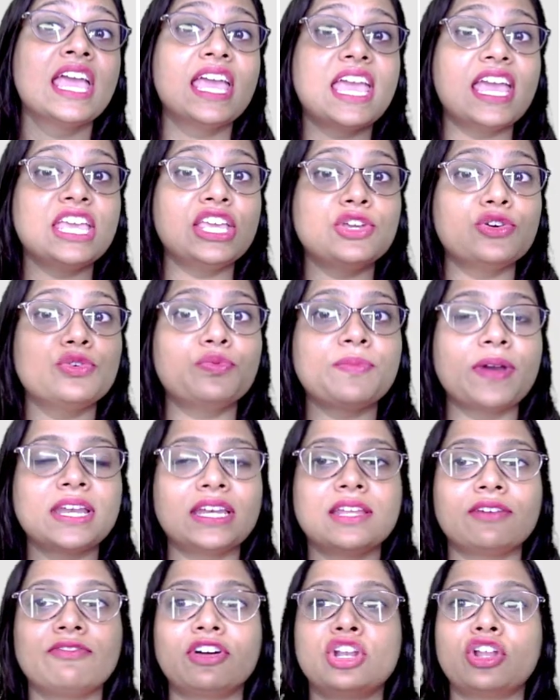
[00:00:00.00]
এই হিউম্যান
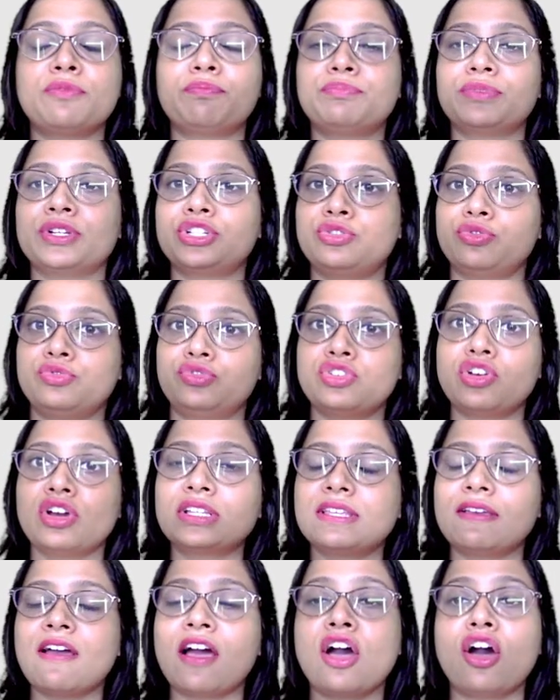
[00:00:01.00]
ডেভেলপমেন্ট সূচক
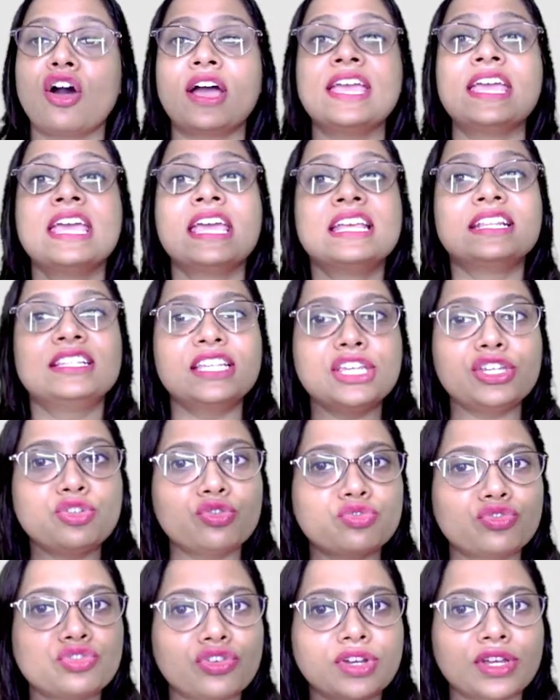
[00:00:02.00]
দেওয়া হয় যে
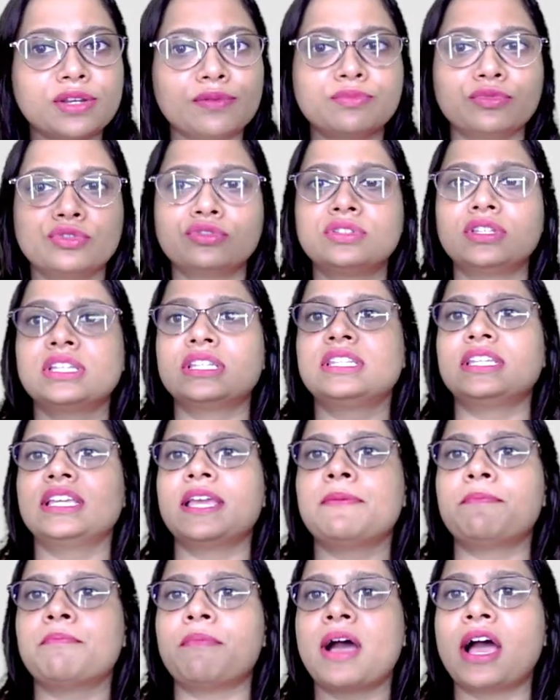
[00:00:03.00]
সূচকের মধ্যে দিয়ে
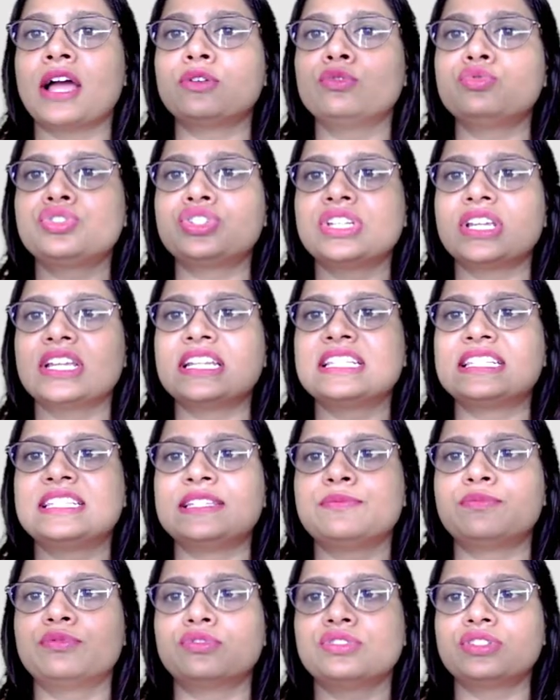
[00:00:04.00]
মানুষের
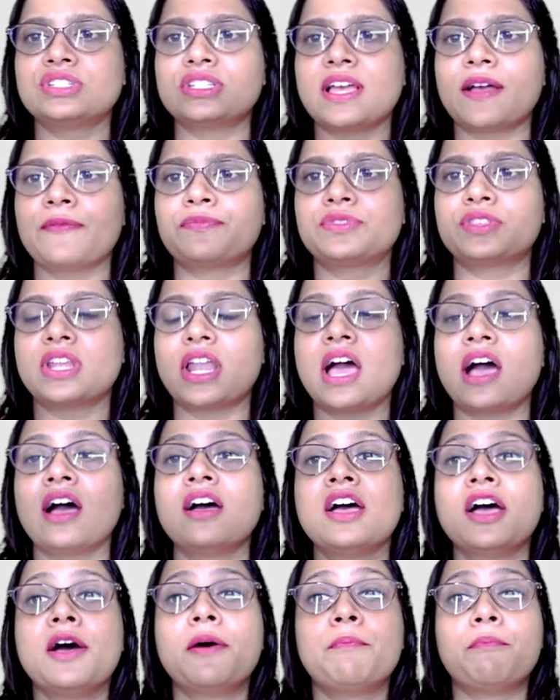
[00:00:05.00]
জীবনযাত্রা
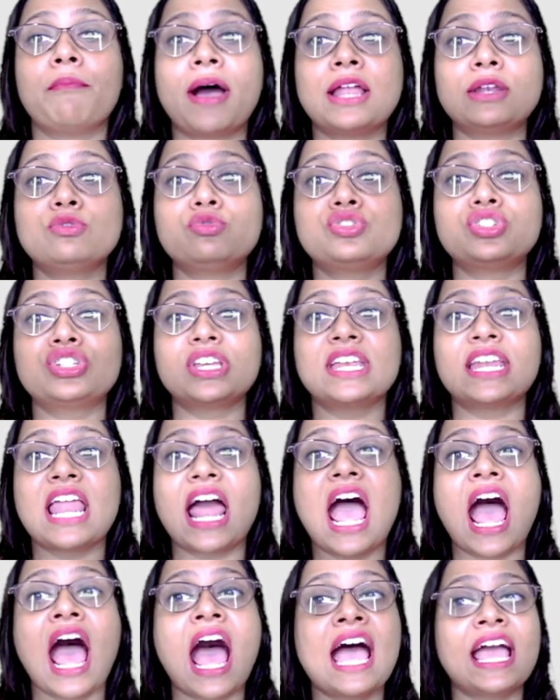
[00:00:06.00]
মানুষের
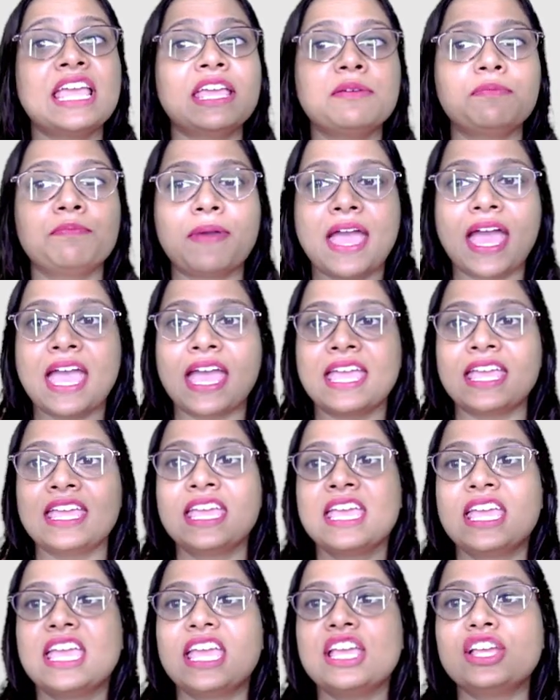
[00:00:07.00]
আয় ব্যয়
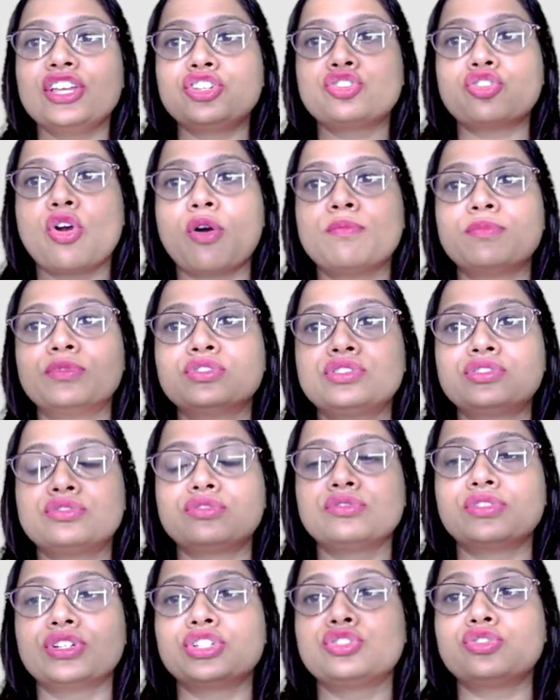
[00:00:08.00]
এই সমস্ত
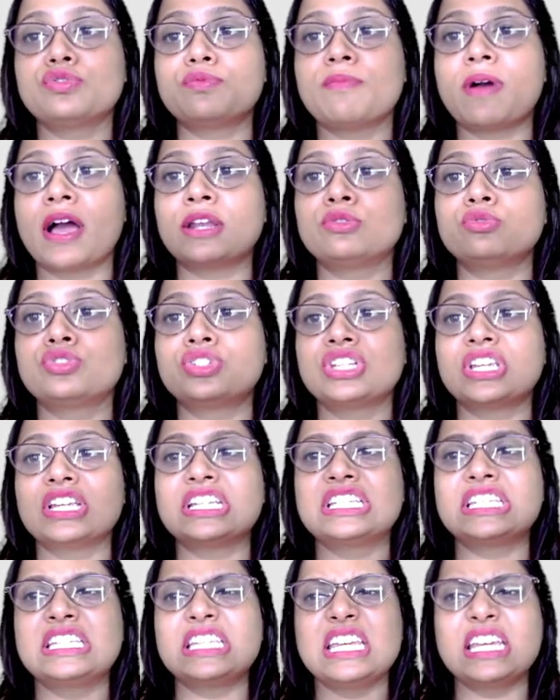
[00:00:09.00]
কিছু মানুষের
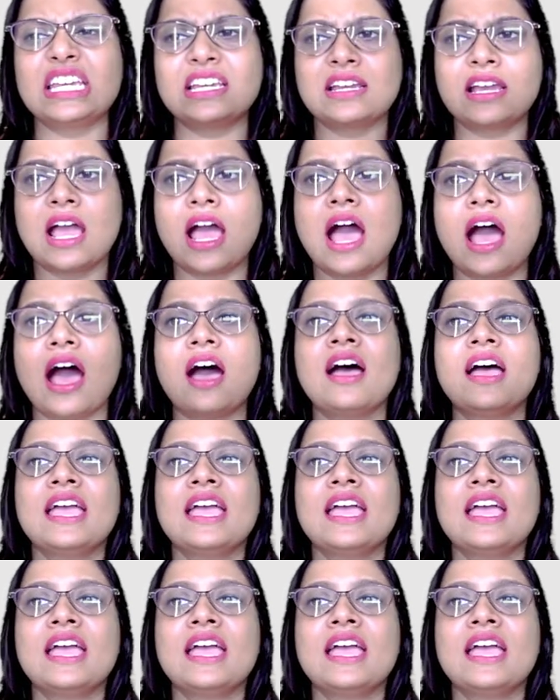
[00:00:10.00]
শিক্ষা